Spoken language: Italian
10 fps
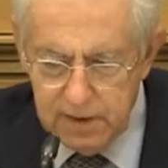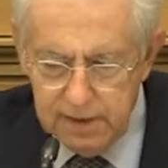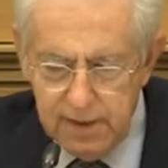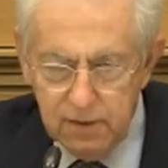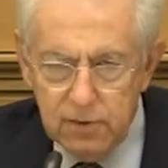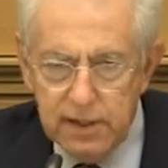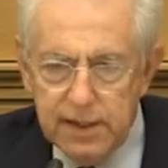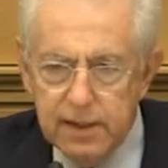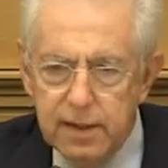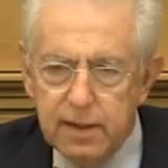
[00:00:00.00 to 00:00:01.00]
da
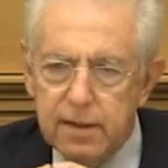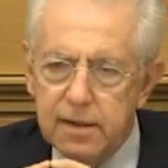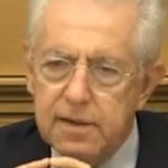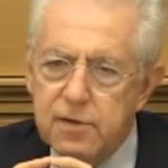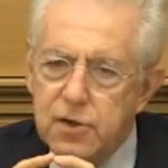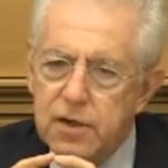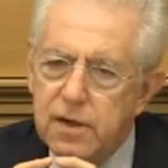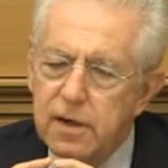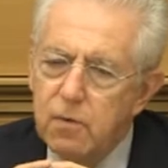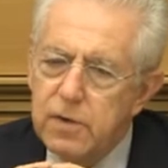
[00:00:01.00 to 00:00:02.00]
notare che in
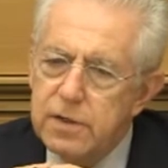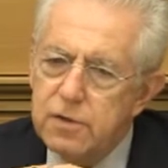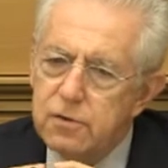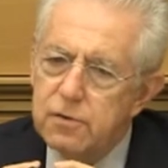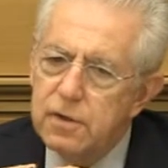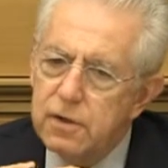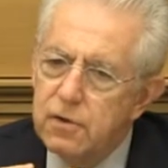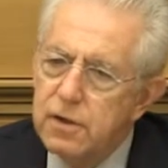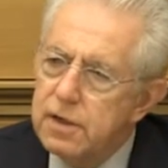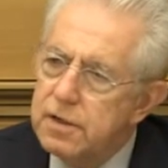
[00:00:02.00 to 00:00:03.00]
genere questi sono
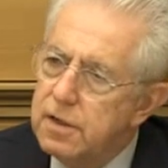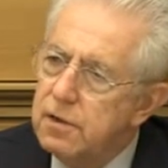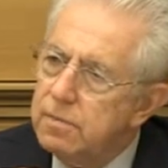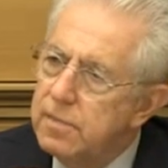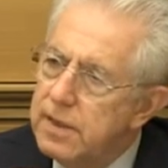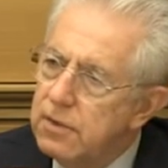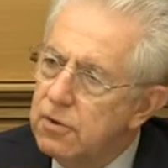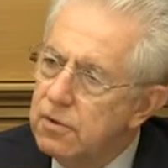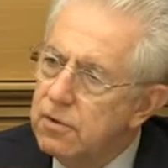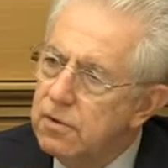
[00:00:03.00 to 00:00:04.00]
errori che si
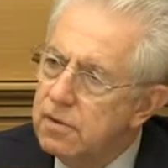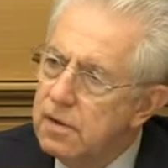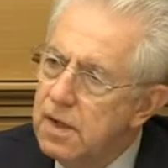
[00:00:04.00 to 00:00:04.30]
commettono